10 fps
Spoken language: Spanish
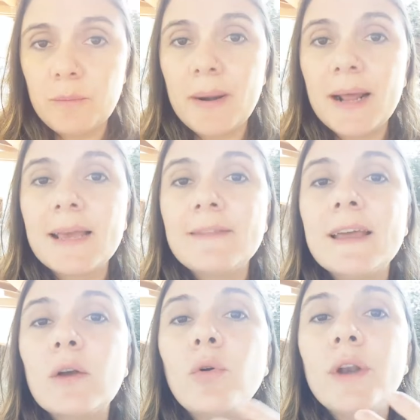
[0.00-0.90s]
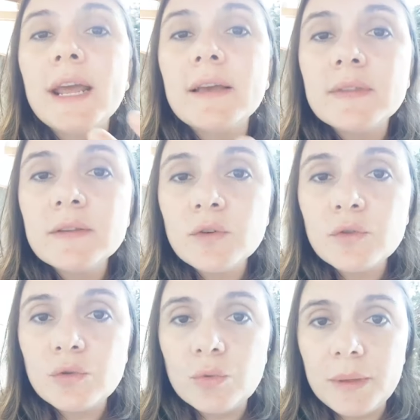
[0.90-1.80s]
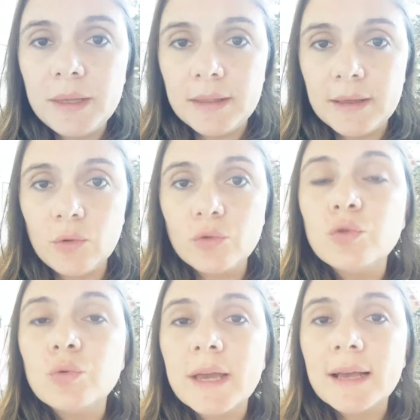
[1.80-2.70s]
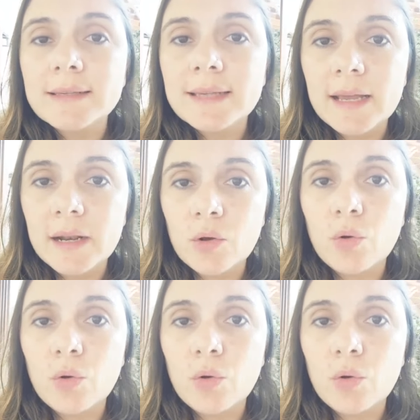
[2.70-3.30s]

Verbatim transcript: para que te conectes con tu vida, con tu quehacer,